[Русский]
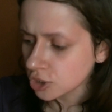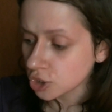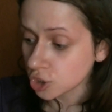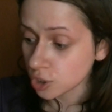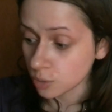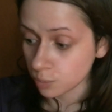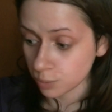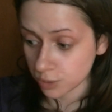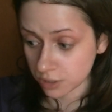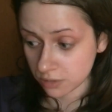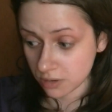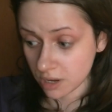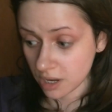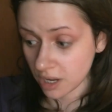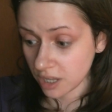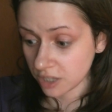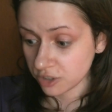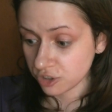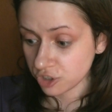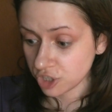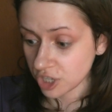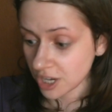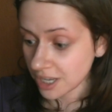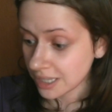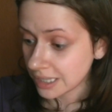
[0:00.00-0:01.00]
что позволяет
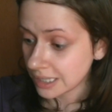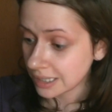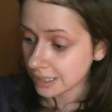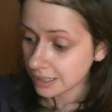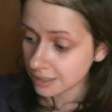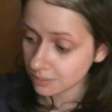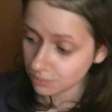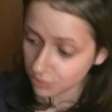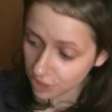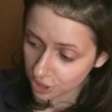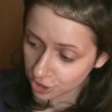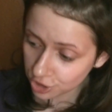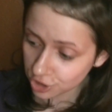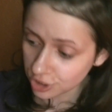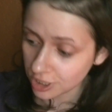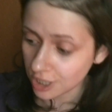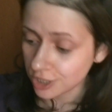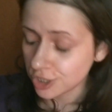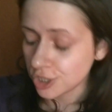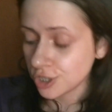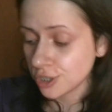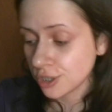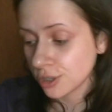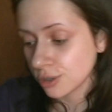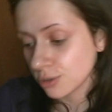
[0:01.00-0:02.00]
тщательно и бережно
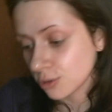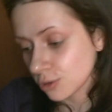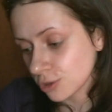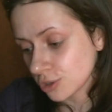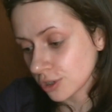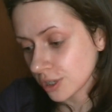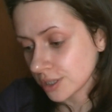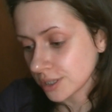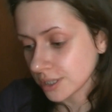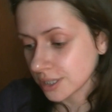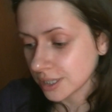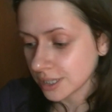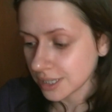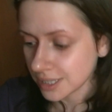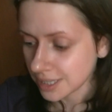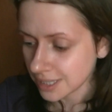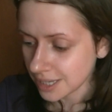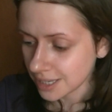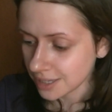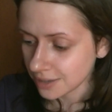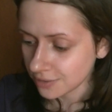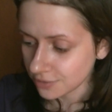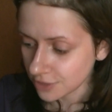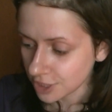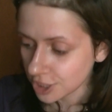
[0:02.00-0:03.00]
очистить кожу от
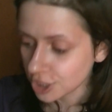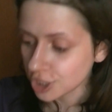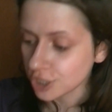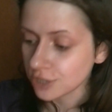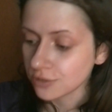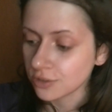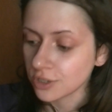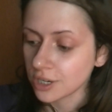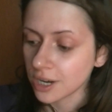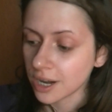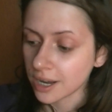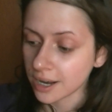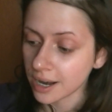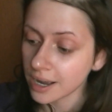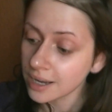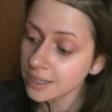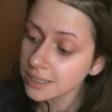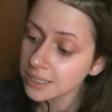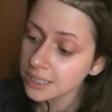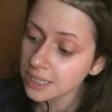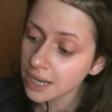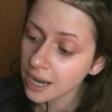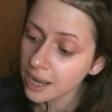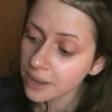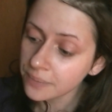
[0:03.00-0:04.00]
загрязнений внешнего
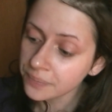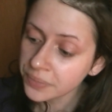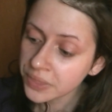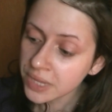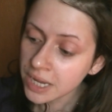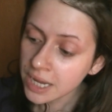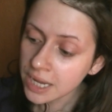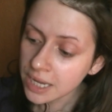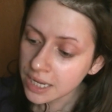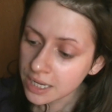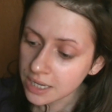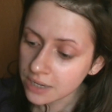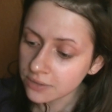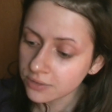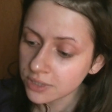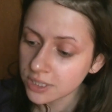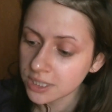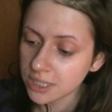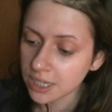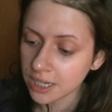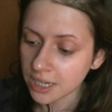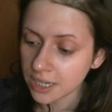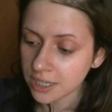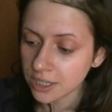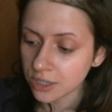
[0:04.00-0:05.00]
характера и
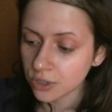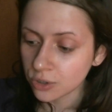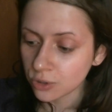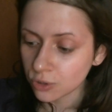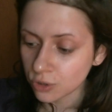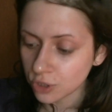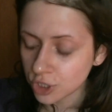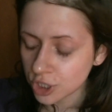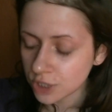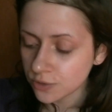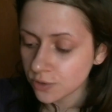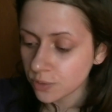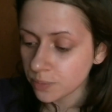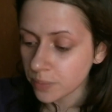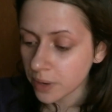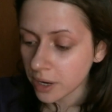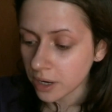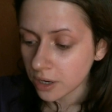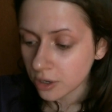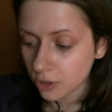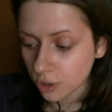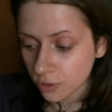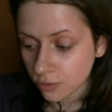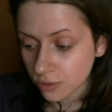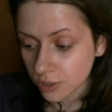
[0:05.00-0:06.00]
выделений кожного
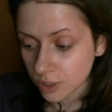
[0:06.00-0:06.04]
покрова.